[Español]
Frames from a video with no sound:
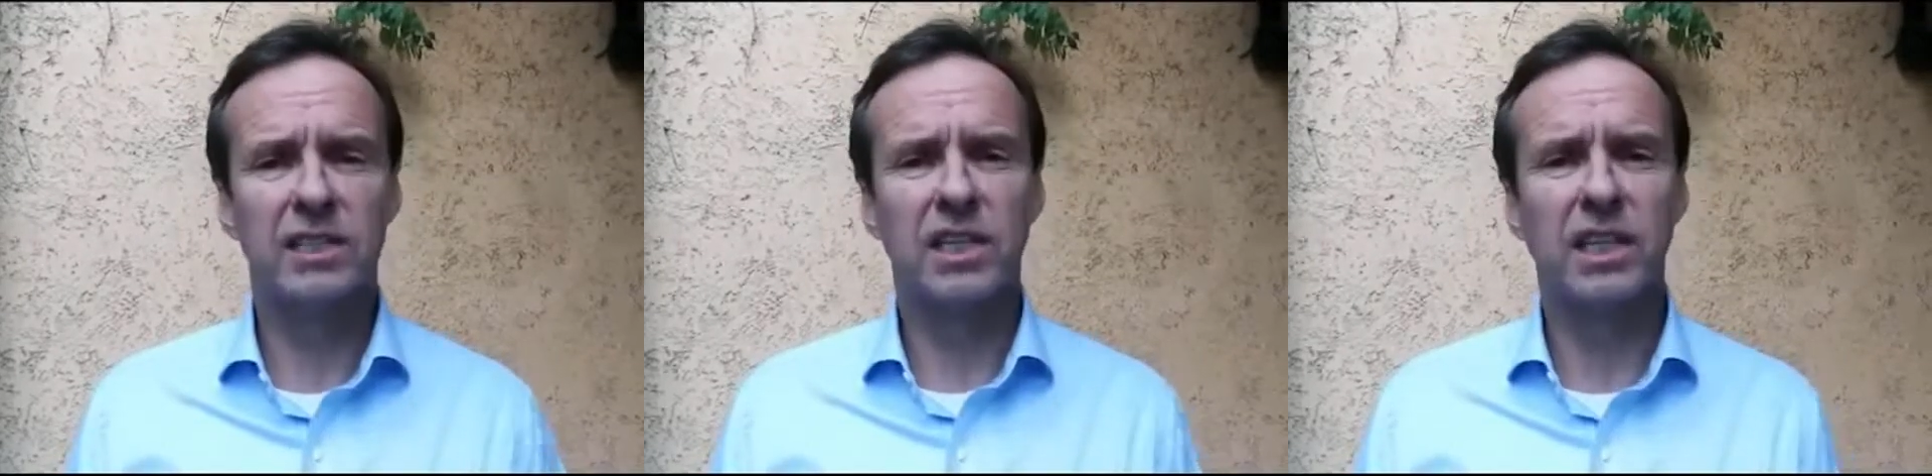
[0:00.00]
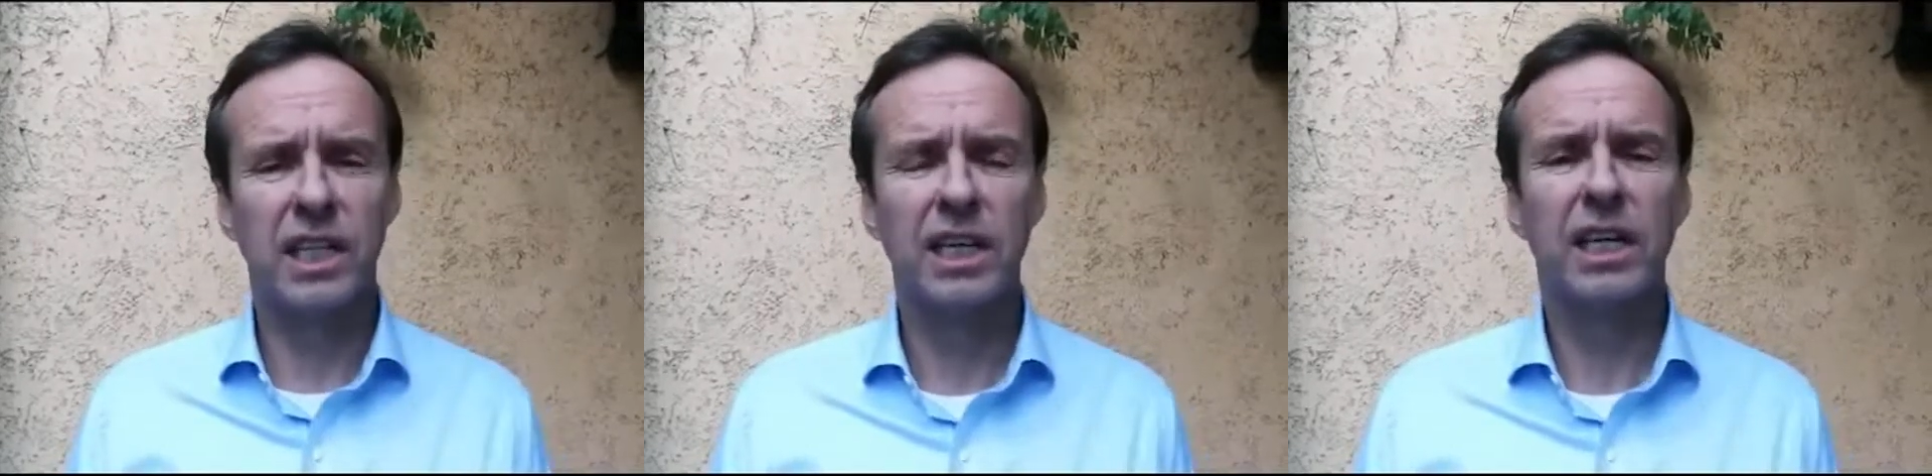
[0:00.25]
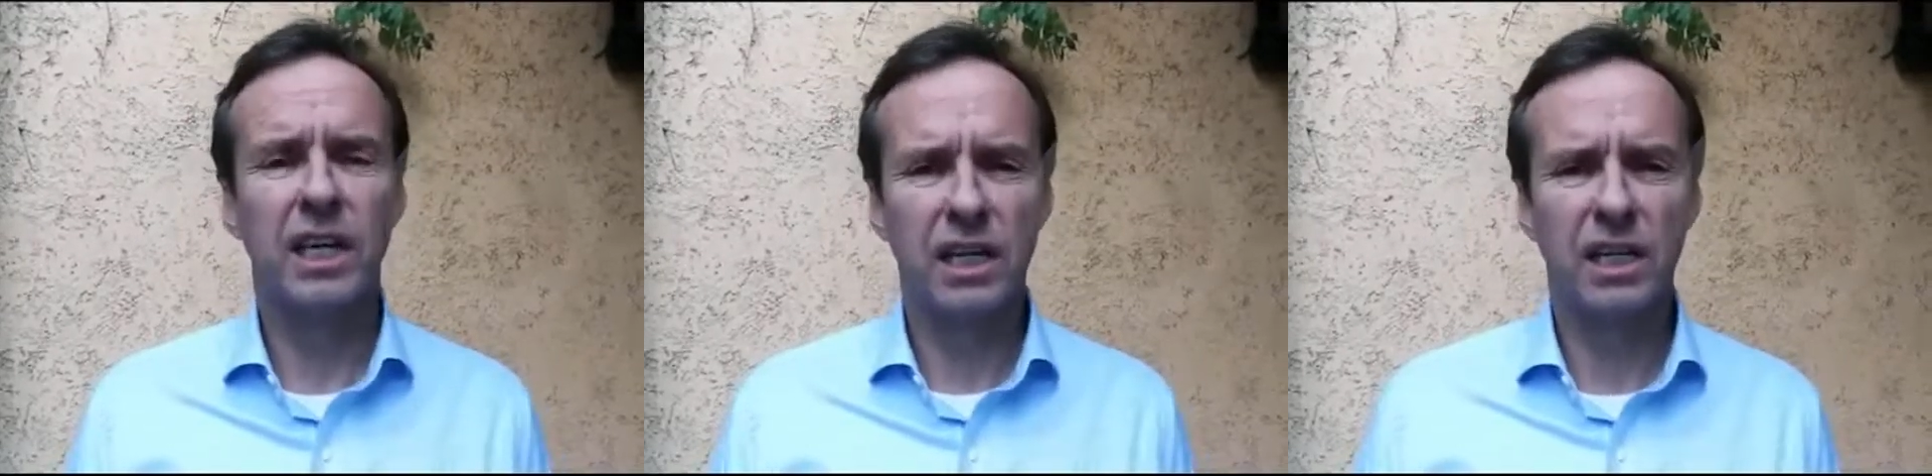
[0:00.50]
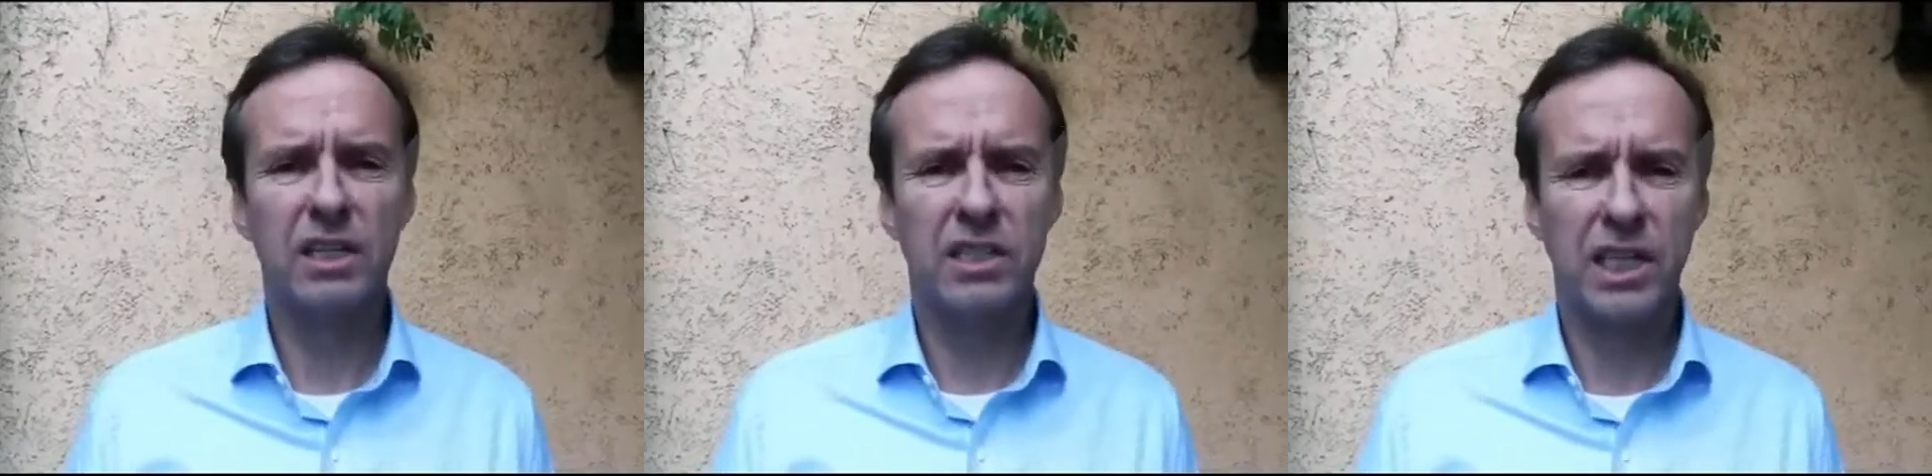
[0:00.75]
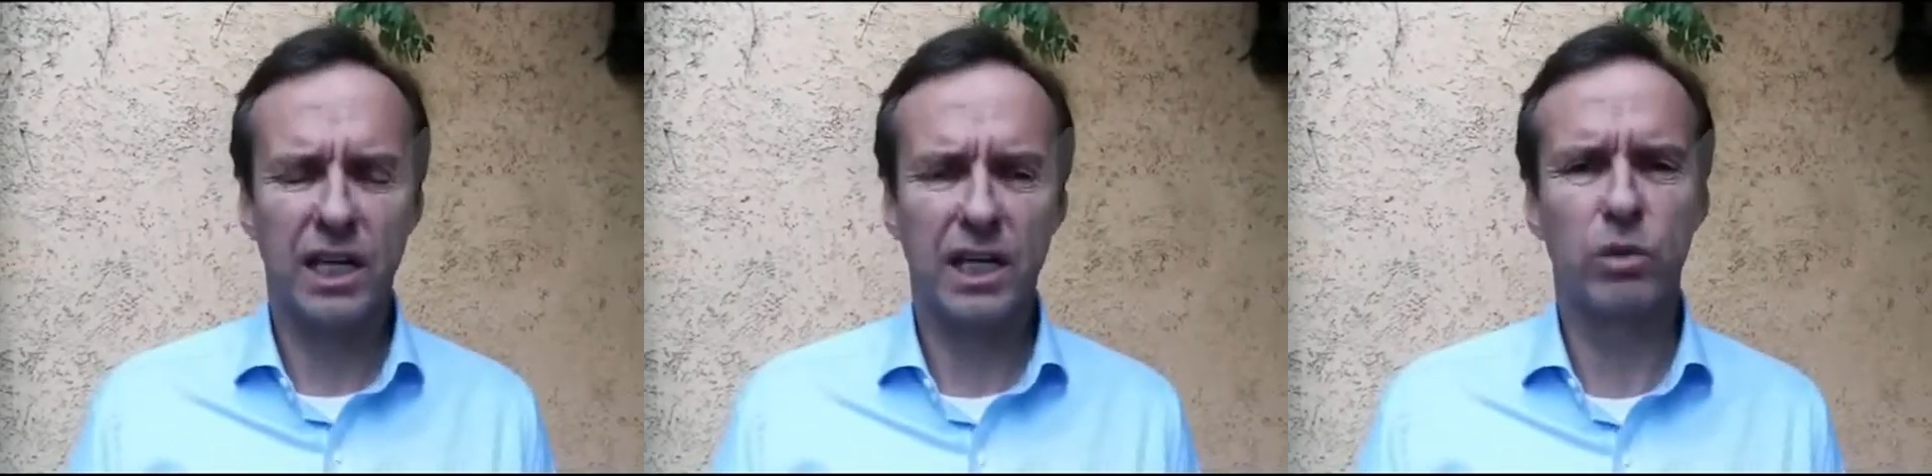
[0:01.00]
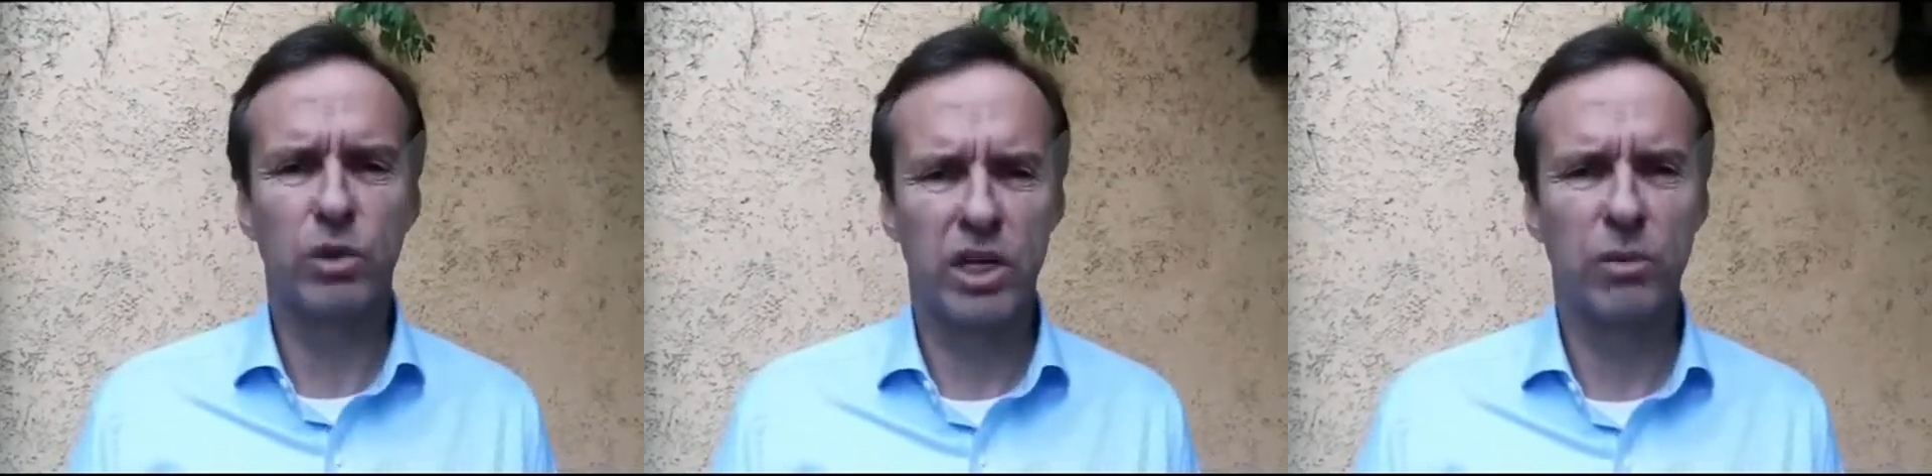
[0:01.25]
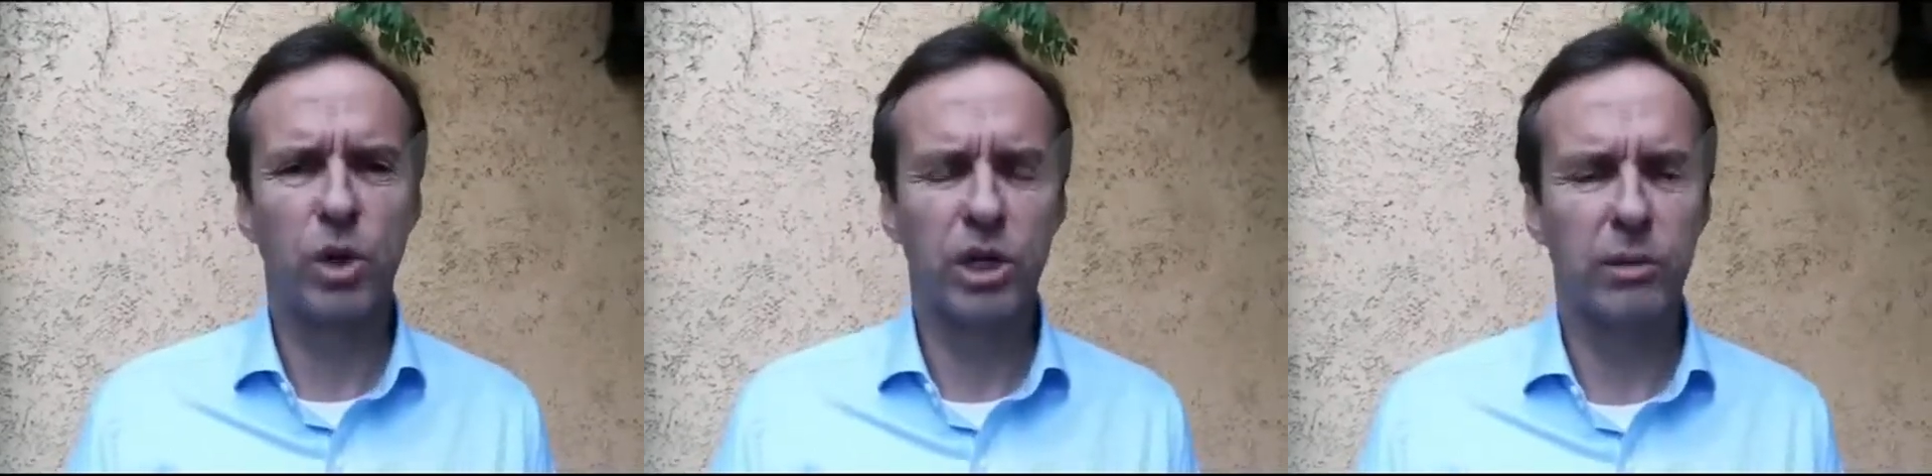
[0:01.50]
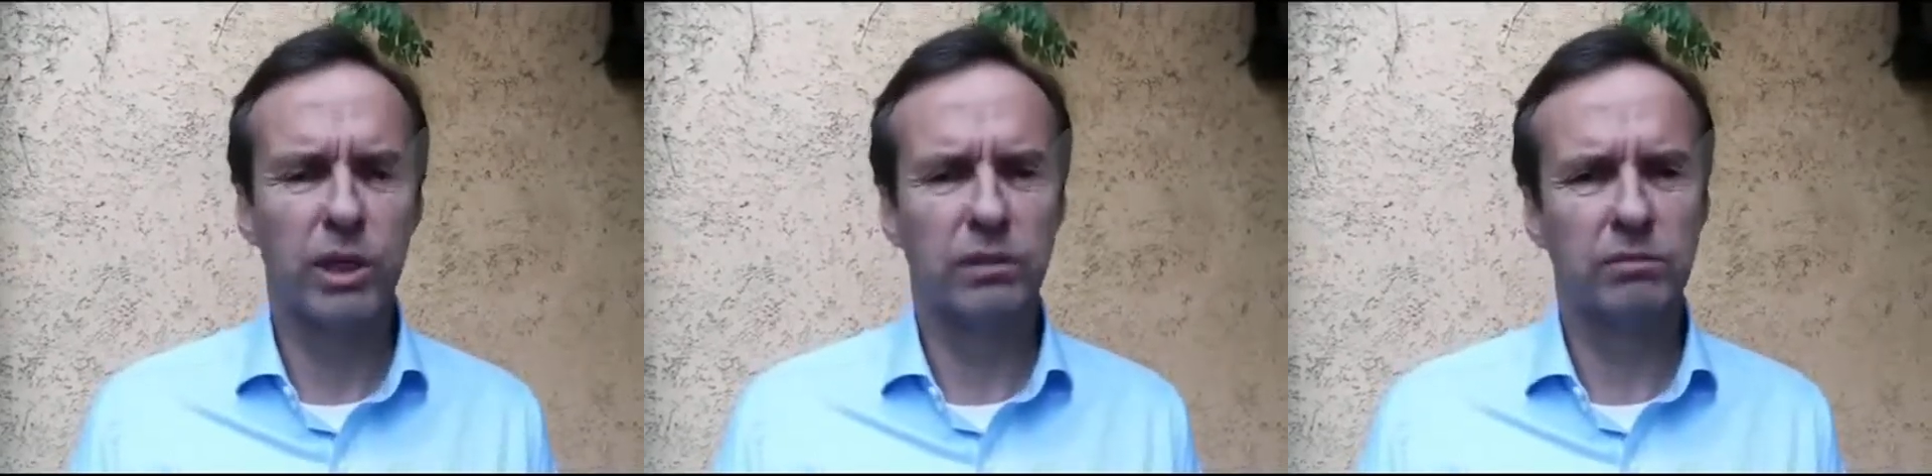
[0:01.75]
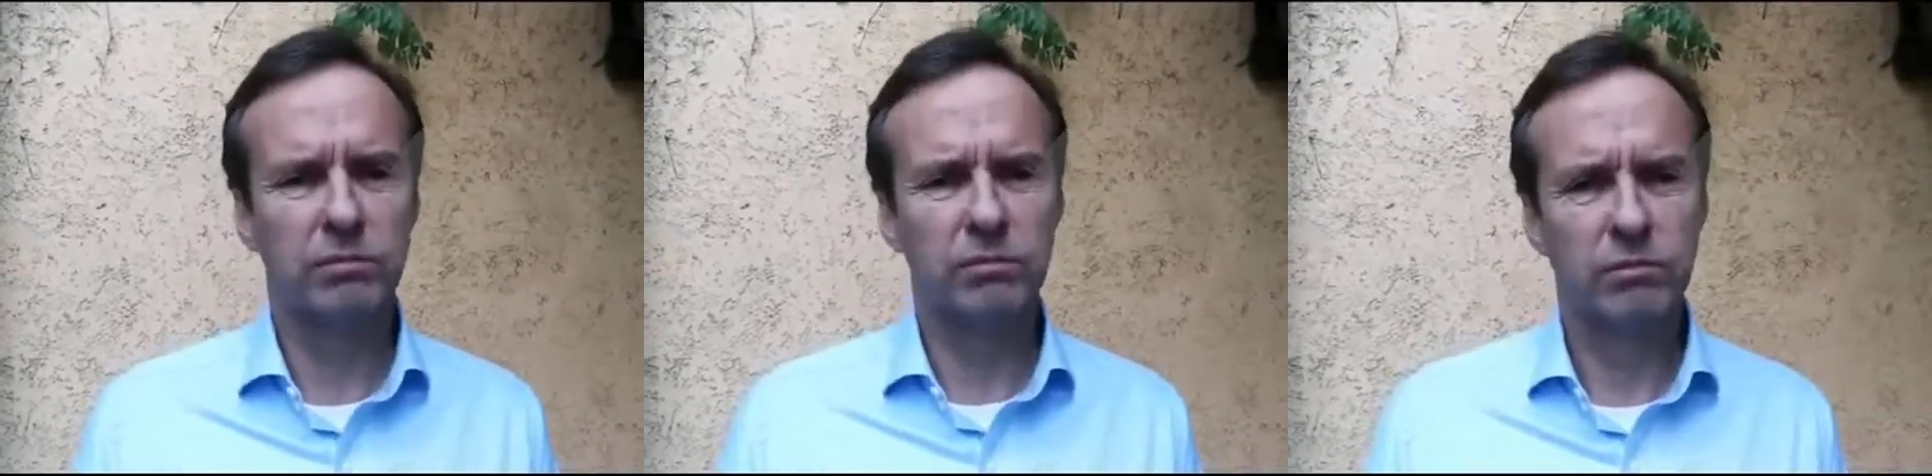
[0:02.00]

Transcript: que se quiere enquistar en nuestra Bolivia.